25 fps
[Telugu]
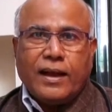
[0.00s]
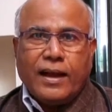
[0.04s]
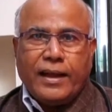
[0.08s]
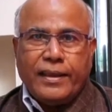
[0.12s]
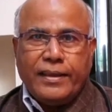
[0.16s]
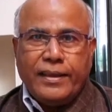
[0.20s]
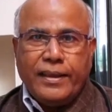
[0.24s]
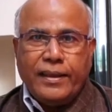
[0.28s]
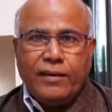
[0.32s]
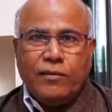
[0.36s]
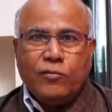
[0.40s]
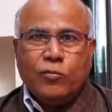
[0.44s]

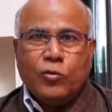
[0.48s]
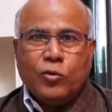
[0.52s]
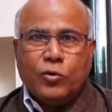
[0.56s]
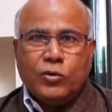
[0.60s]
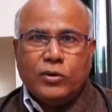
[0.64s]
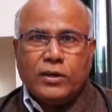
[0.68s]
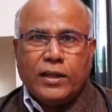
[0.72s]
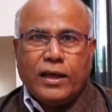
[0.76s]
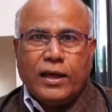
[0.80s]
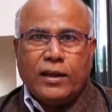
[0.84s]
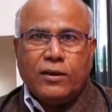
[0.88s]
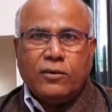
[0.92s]
అయ్యే
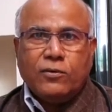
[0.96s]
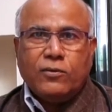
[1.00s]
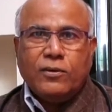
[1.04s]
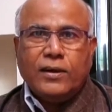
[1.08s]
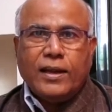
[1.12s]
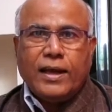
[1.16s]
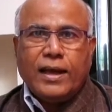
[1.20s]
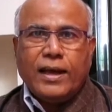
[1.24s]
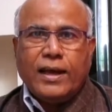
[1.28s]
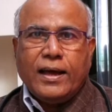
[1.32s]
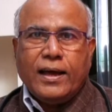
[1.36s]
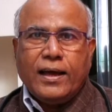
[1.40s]
ఒకటా
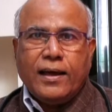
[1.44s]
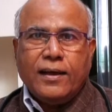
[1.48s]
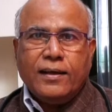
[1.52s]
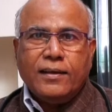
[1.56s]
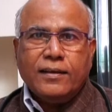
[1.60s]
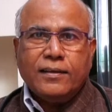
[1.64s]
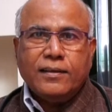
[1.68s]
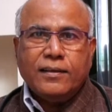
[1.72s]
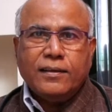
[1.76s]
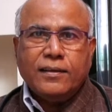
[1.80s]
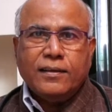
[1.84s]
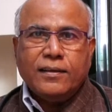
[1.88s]
రెండా
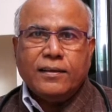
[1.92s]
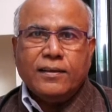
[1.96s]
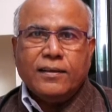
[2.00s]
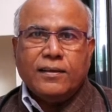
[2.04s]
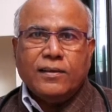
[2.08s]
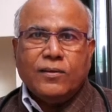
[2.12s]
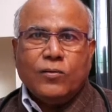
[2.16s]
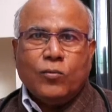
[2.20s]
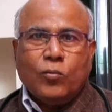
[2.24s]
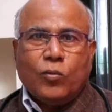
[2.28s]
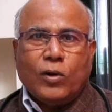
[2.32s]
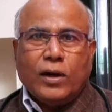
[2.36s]

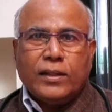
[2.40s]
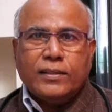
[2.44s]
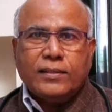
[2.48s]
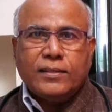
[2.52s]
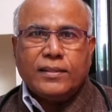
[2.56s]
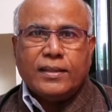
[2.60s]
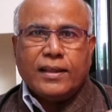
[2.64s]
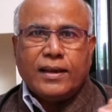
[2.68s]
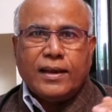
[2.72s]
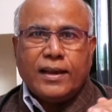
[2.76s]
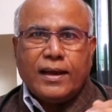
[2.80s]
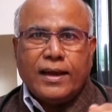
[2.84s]

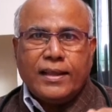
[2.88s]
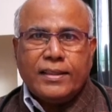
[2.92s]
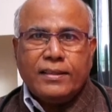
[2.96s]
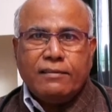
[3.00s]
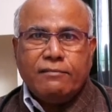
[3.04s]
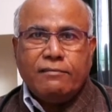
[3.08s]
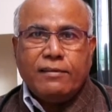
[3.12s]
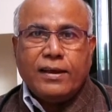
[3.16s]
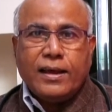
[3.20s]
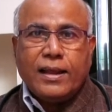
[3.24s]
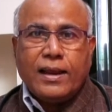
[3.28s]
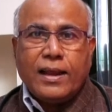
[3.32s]
వందలాది
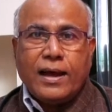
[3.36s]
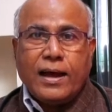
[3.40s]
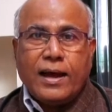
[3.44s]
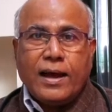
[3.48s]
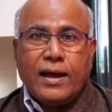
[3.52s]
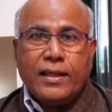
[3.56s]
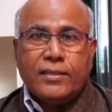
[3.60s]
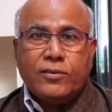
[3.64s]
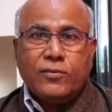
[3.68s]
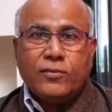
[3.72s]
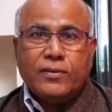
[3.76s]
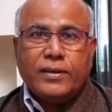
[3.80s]

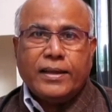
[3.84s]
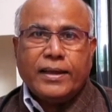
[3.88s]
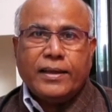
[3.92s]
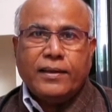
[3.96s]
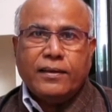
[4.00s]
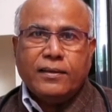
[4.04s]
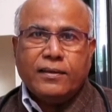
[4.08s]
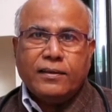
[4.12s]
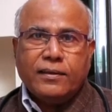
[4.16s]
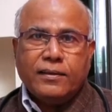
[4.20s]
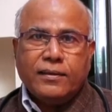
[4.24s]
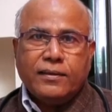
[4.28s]
వేలాది
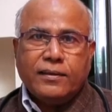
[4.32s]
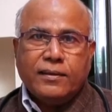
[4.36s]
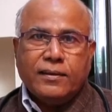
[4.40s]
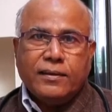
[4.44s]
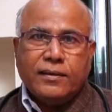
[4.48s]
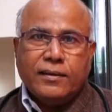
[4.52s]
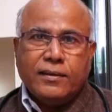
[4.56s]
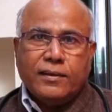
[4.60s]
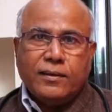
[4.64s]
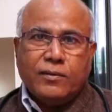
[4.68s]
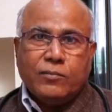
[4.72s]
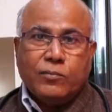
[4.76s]
ఉంటాయి
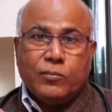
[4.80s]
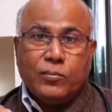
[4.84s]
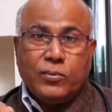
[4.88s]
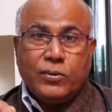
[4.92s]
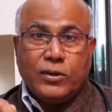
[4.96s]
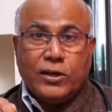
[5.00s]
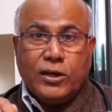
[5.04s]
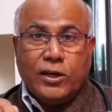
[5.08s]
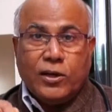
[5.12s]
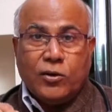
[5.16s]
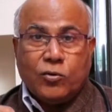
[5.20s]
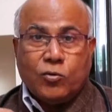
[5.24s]

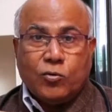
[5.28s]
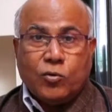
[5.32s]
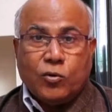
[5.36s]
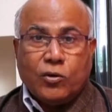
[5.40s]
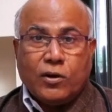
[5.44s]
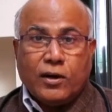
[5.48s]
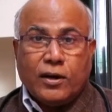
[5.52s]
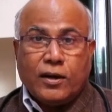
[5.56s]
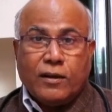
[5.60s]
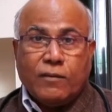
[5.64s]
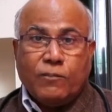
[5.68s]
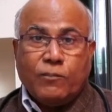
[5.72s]
పేలు
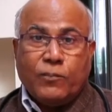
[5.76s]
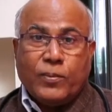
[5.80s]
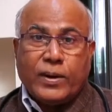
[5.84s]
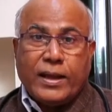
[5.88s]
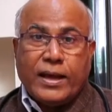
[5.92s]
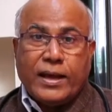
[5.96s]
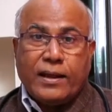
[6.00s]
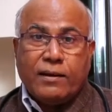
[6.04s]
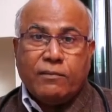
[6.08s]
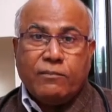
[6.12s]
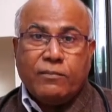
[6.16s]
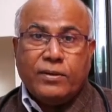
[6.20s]
కుక్కటం
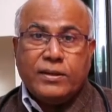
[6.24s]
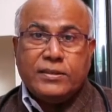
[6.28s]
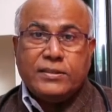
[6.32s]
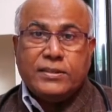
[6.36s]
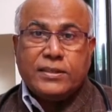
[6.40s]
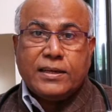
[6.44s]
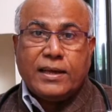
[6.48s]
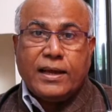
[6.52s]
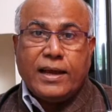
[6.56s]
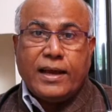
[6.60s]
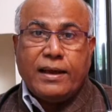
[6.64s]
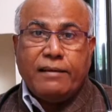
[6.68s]

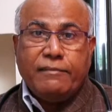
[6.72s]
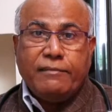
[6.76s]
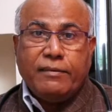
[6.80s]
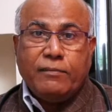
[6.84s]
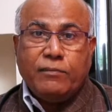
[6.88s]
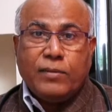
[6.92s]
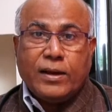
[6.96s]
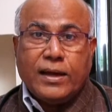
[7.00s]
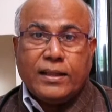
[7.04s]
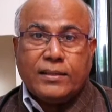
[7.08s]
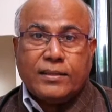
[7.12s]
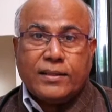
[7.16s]
ప్రారంభించినా అవి
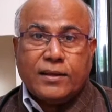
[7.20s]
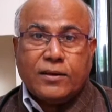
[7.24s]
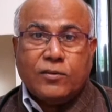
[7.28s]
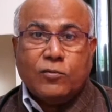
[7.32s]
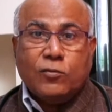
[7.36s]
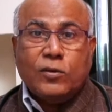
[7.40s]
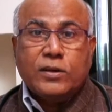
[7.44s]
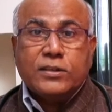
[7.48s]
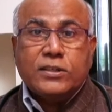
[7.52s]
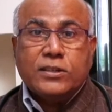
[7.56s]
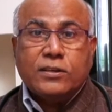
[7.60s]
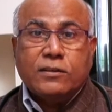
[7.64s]
మాత్రం
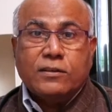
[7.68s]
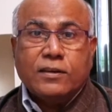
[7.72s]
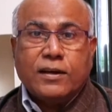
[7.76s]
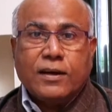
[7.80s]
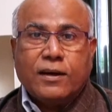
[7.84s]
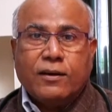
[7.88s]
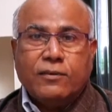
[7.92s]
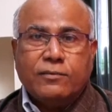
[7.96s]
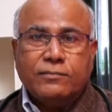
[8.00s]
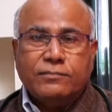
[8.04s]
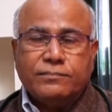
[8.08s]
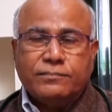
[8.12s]
వశం
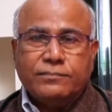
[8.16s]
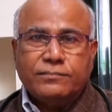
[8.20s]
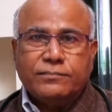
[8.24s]
కావు